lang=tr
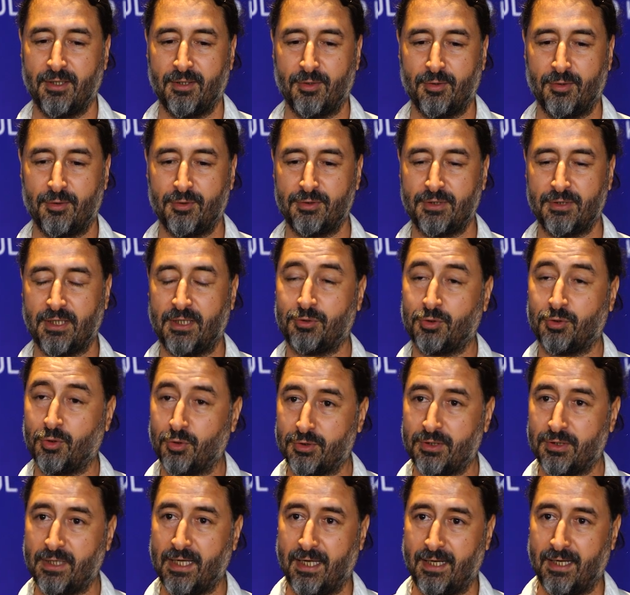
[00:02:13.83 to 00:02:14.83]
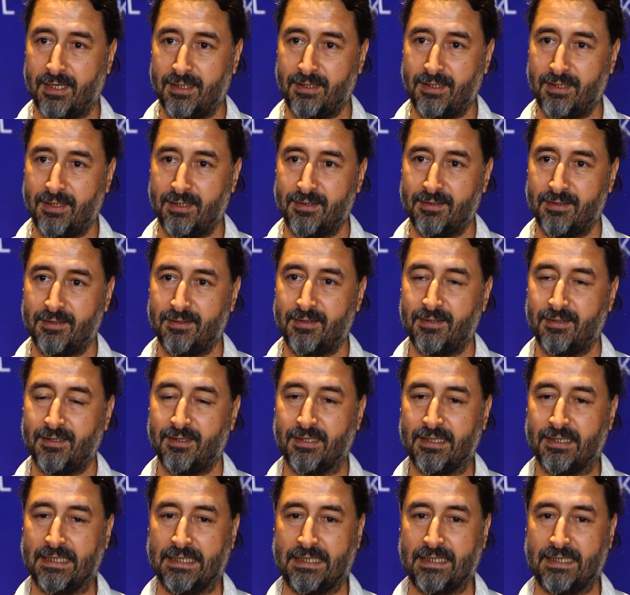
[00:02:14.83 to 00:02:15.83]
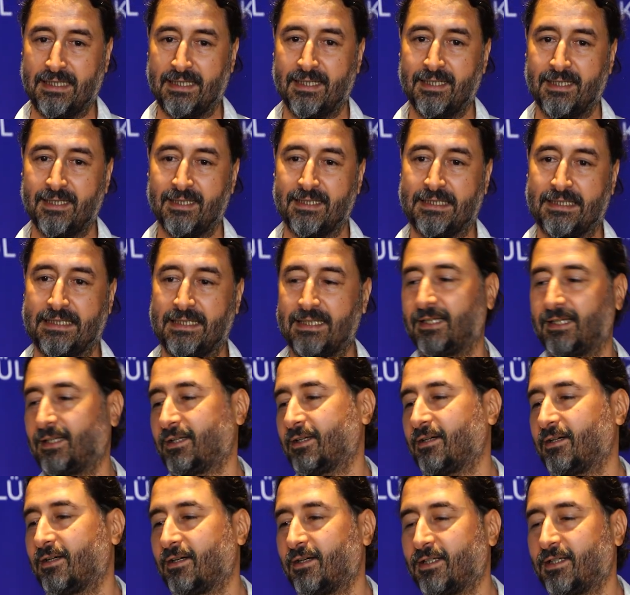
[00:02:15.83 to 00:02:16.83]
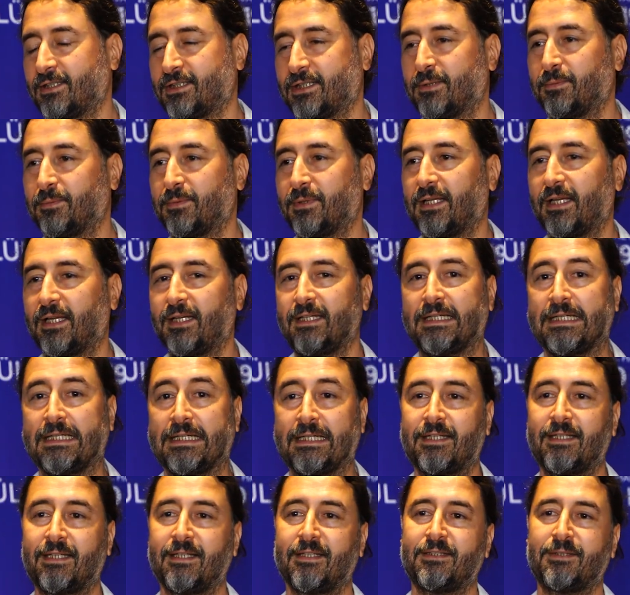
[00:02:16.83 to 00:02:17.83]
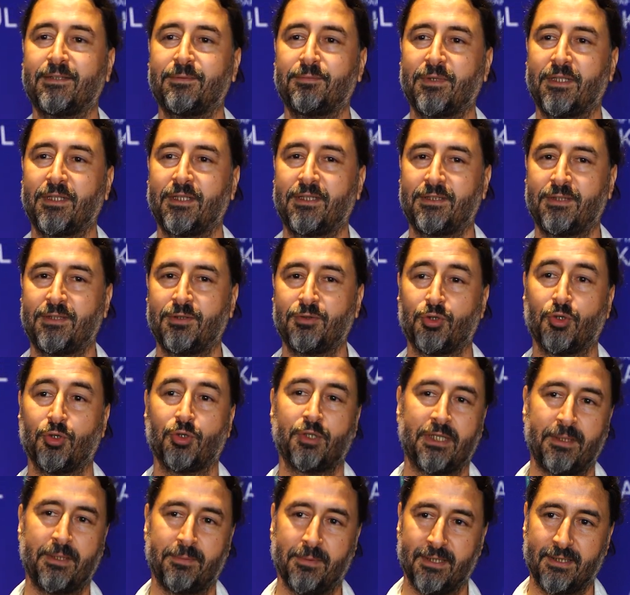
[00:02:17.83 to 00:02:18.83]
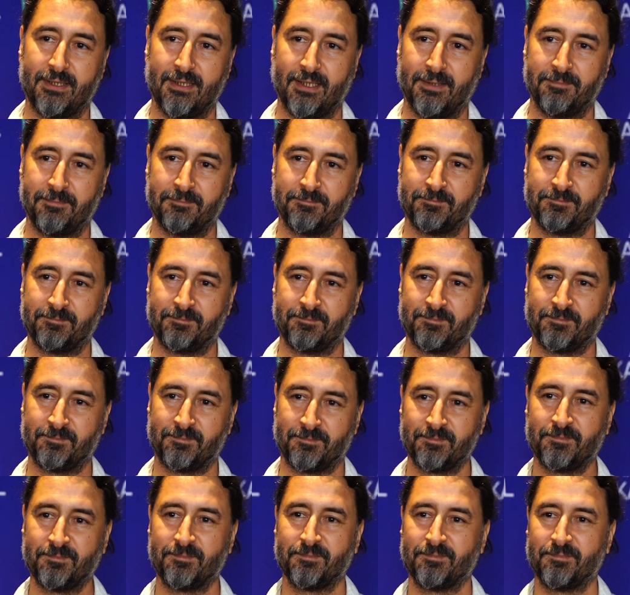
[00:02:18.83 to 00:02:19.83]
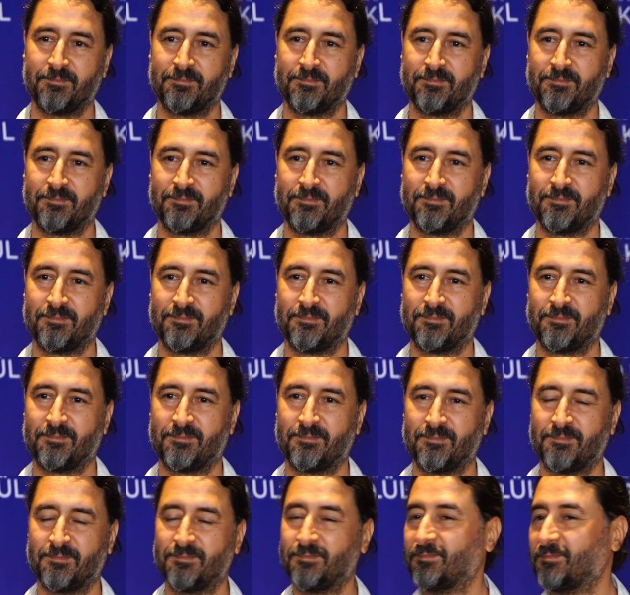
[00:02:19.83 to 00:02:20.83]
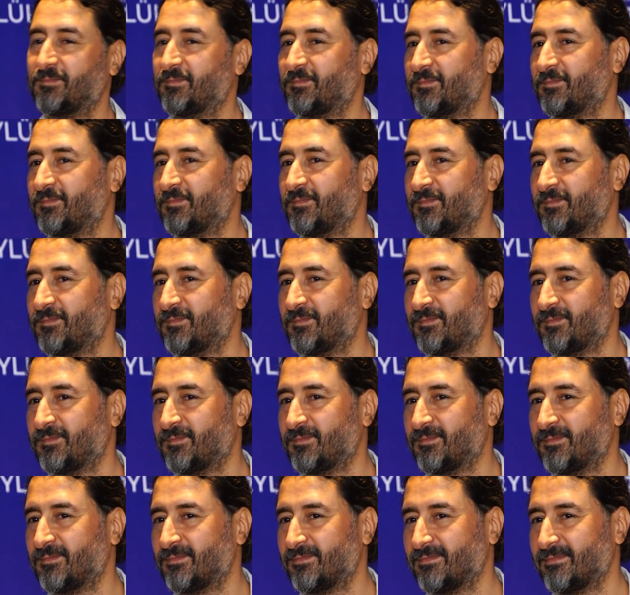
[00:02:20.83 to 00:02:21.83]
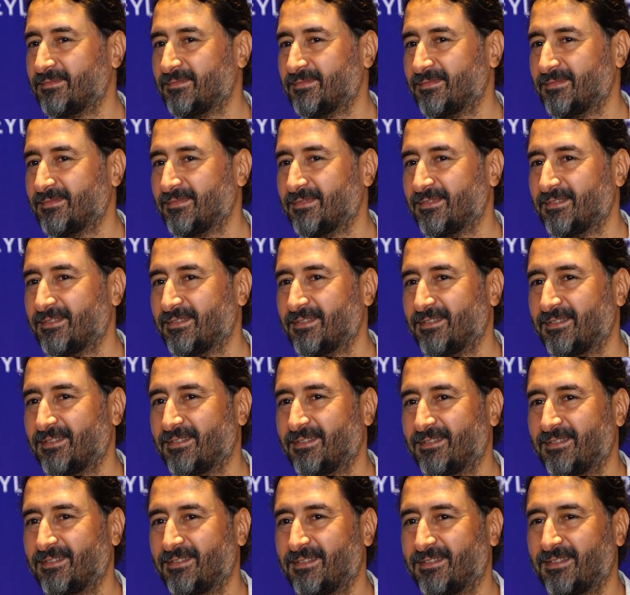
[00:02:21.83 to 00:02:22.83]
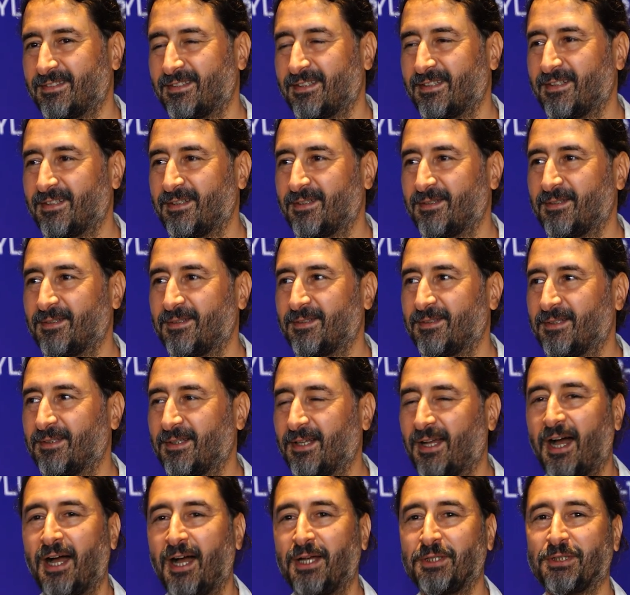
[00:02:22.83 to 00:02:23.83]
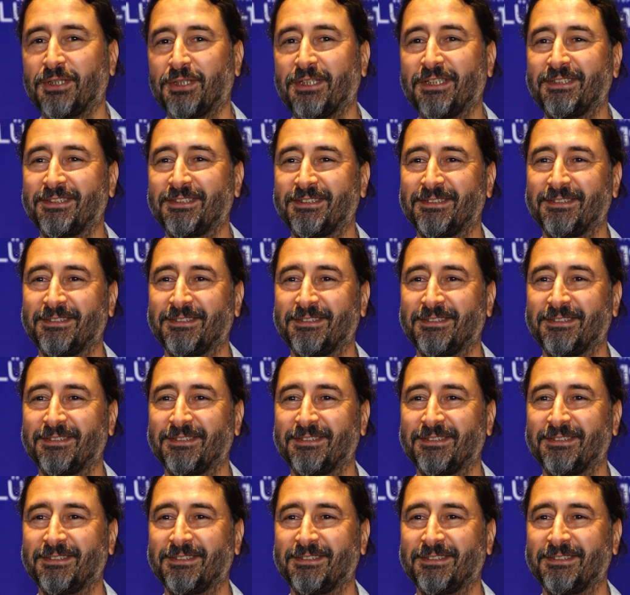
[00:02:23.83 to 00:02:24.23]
O yüzden çok değerli. E, ileriki aşamalar, ileriki adımlar için çok kıymetli. Peki, peki bu festivali sizin için farklı kılan şey nedir? Aşkın.